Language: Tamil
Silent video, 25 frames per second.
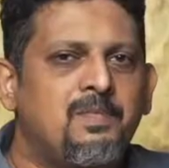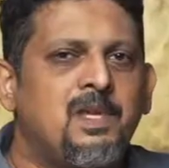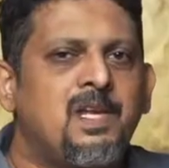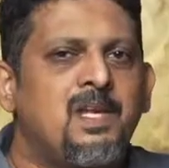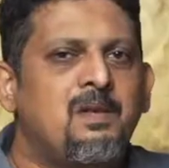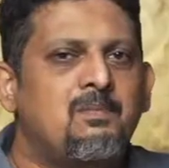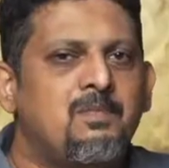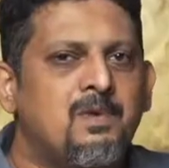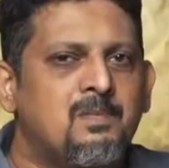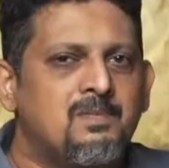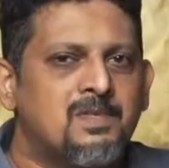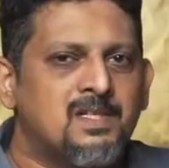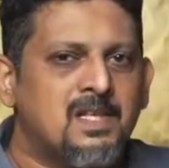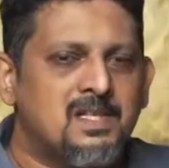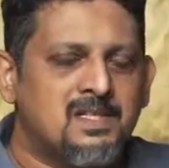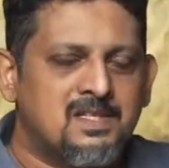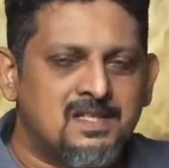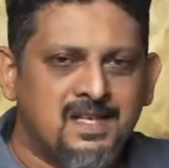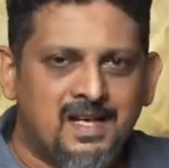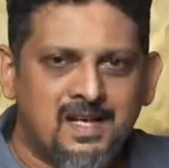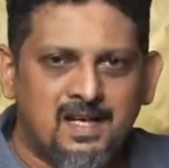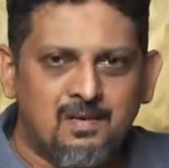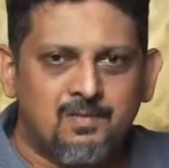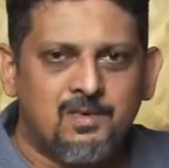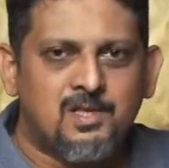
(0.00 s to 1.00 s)
மினிமம்
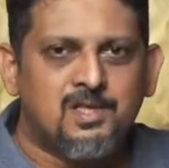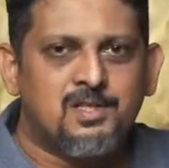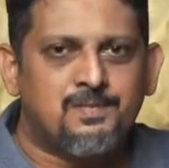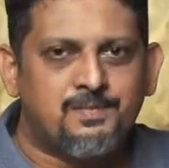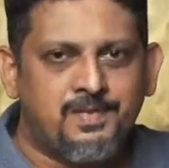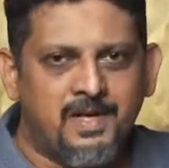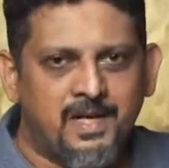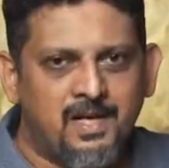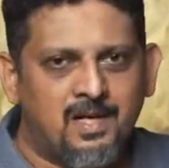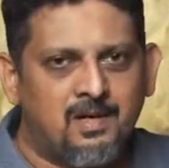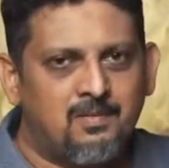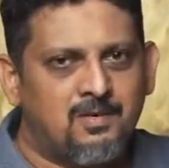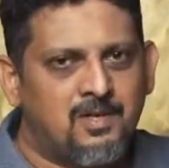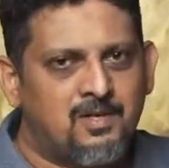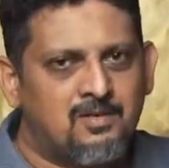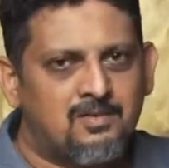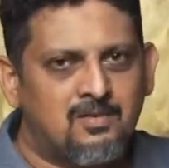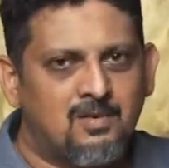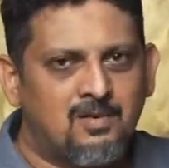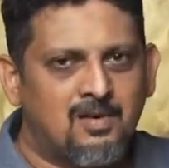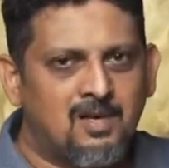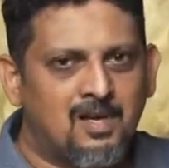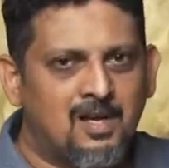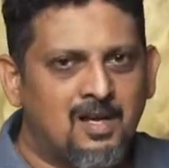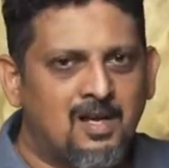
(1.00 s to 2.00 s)
சஸ்டெயினபிள் ஸ்பீட் அப்படின்னு
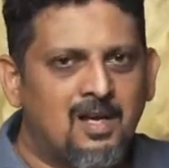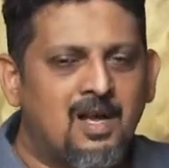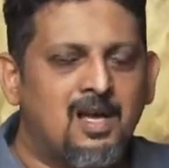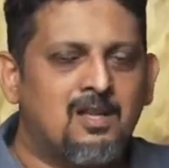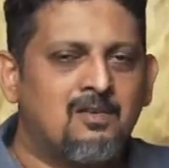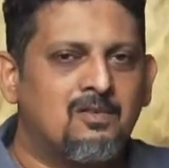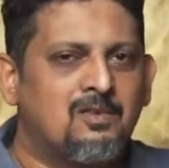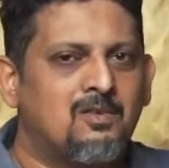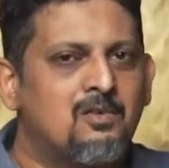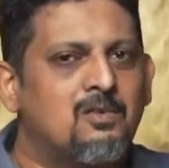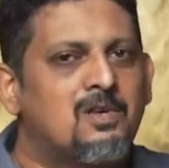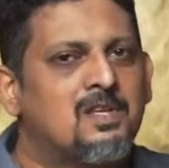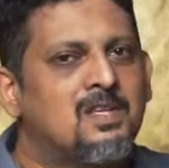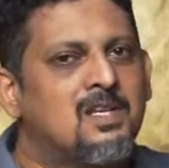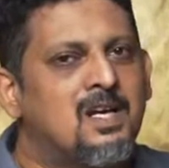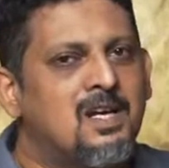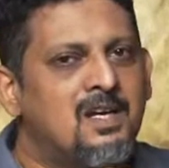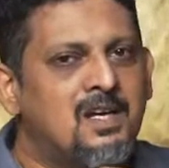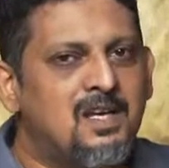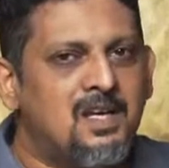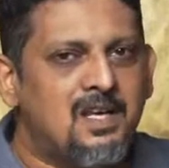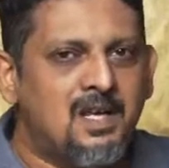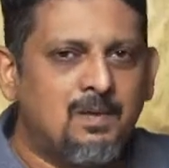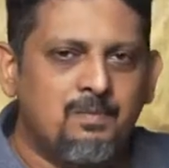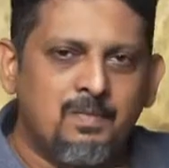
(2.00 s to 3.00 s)
சொல்கிறாங்க அது வந்து ஒரு
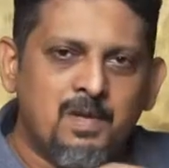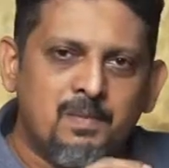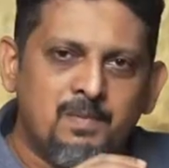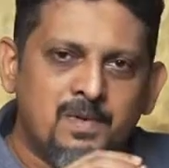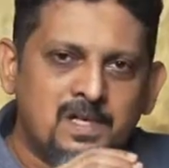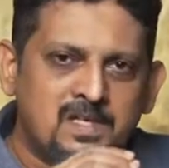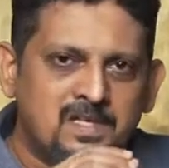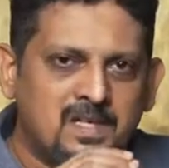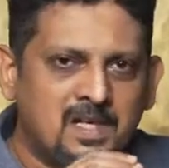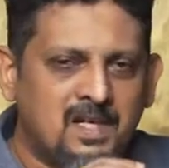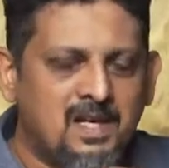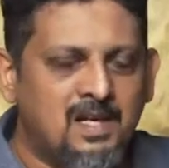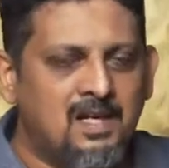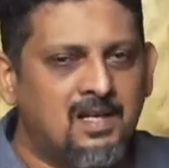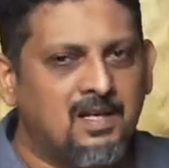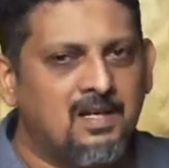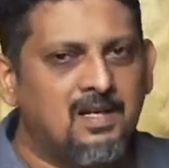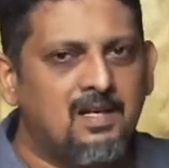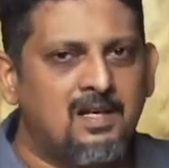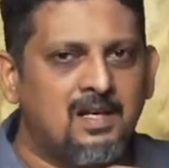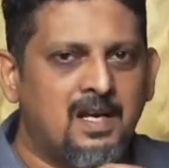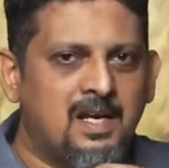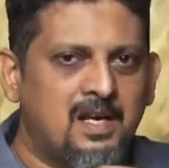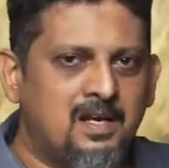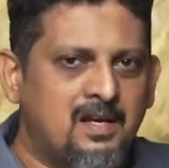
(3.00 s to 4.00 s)
தேர்ட்டி எம்பி பர்
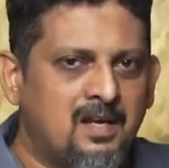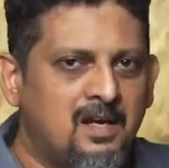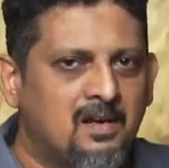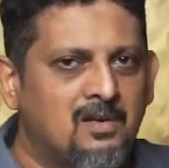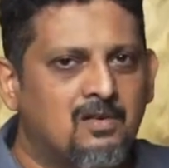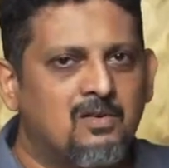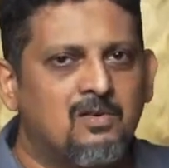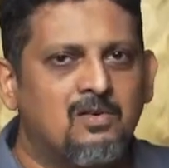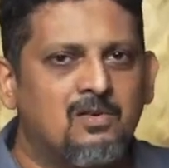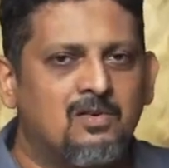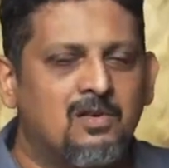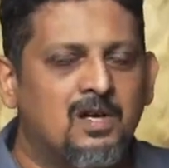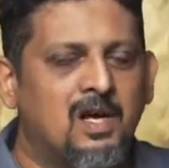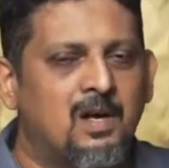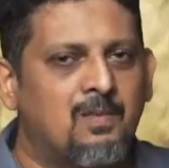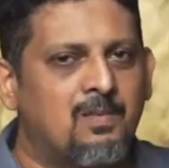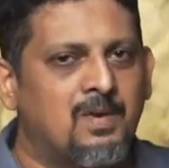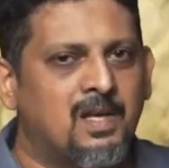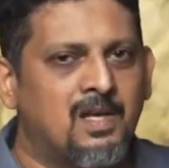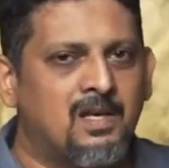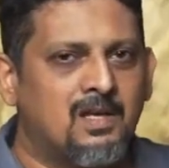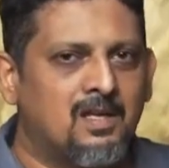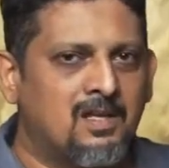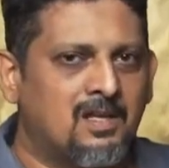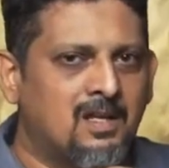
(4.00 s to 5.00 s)
செகண்டுக்கு ரைட் ஆகும்
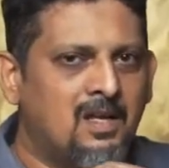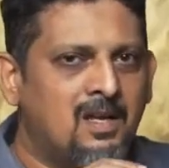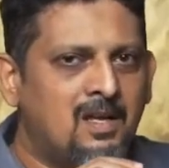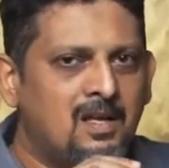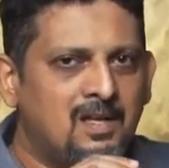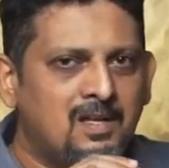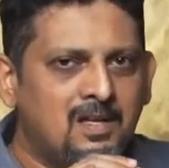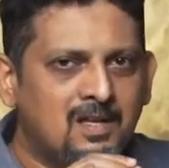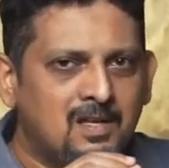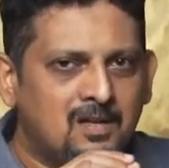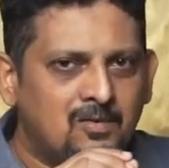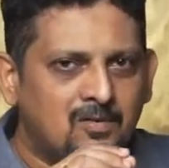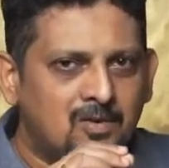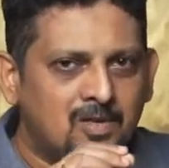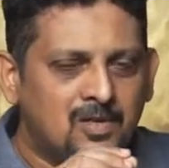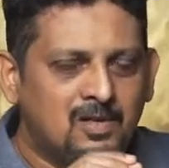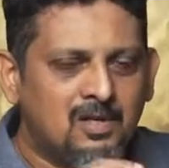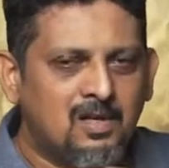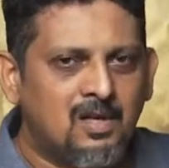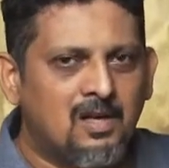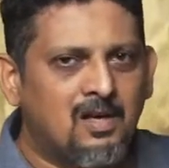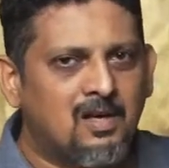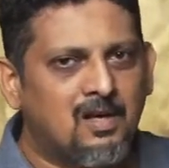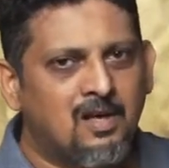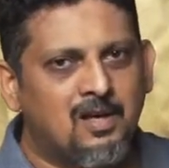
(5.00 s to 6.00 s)
அப்படிங்கிறது தான் அந்த ஒரு
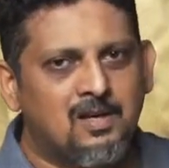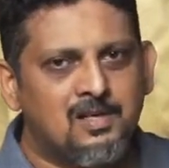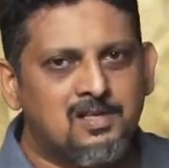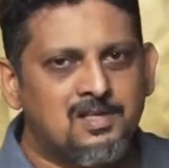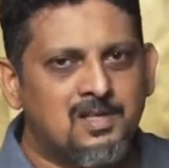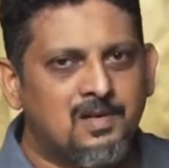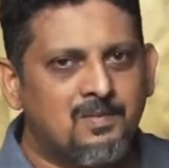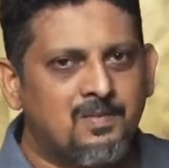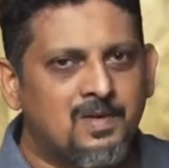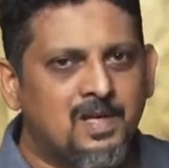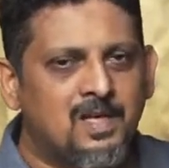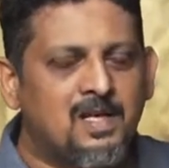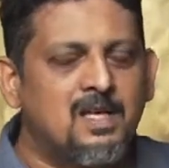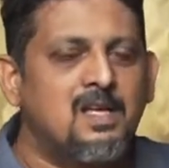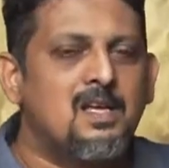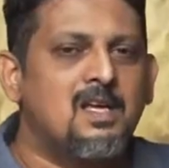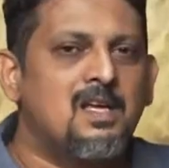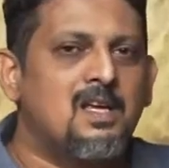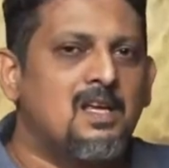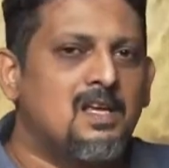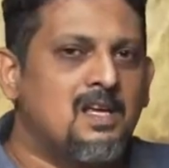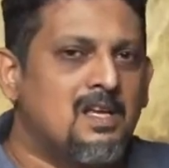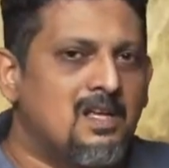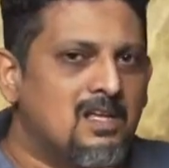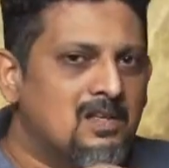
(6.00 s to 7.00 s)
கா கான்செப்ட்டு
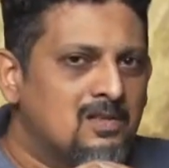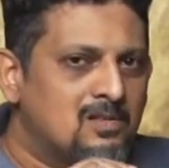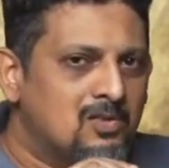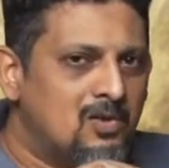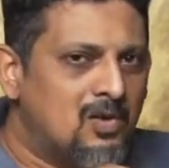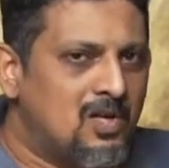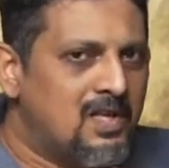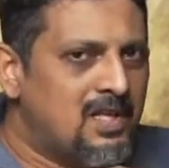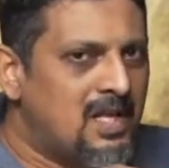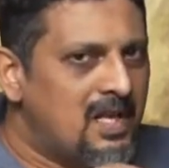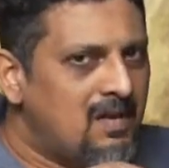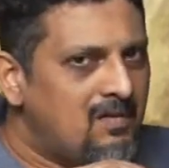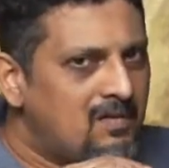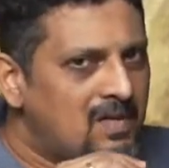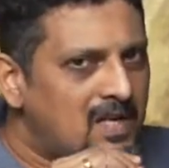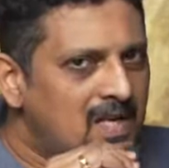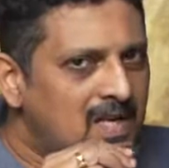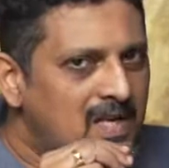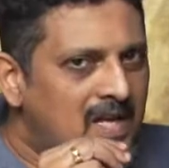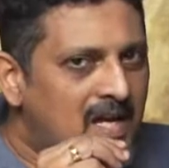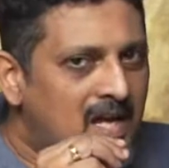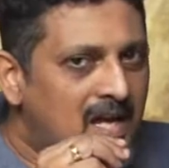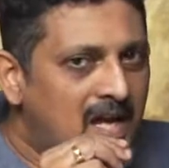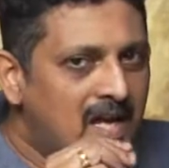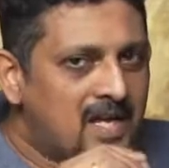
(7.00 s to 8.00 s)
ஸோ இதே வந்து
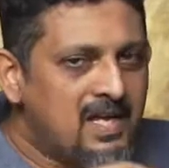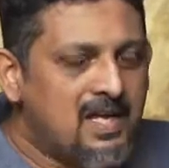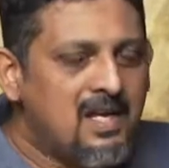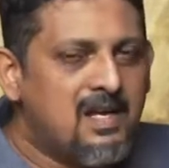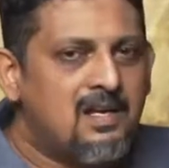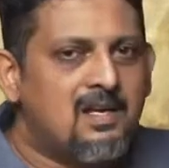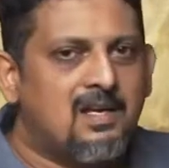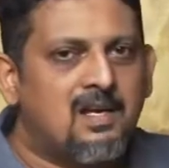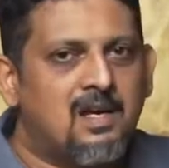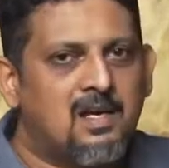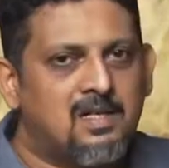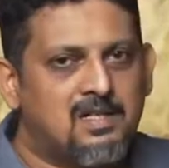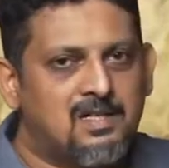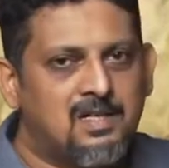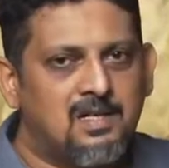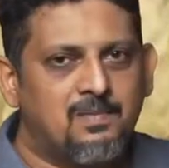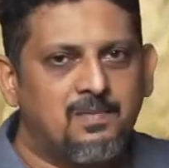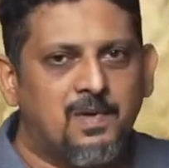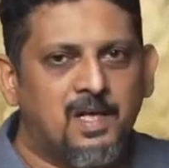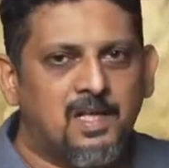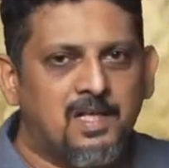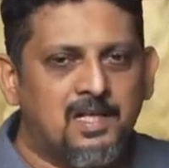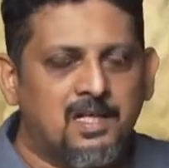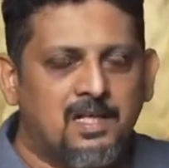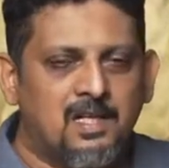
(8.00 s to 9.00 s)
நீங்கள் ஹை அண்ட் கார்ஸில்
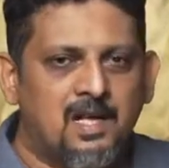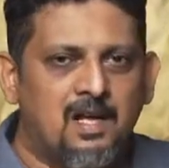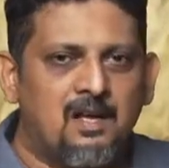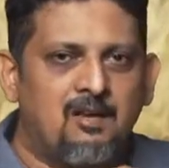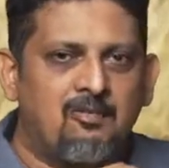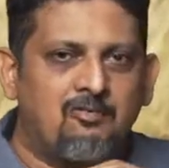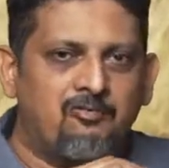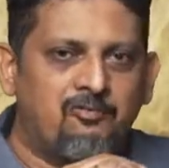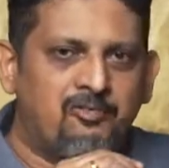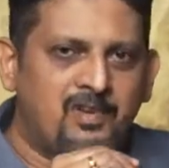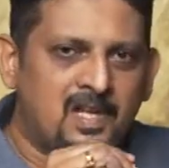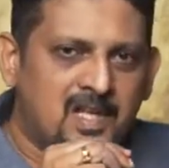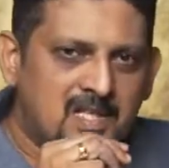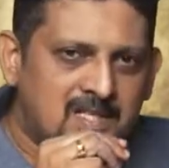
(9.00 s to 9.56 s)
பார்த்தீங்கன்னா வி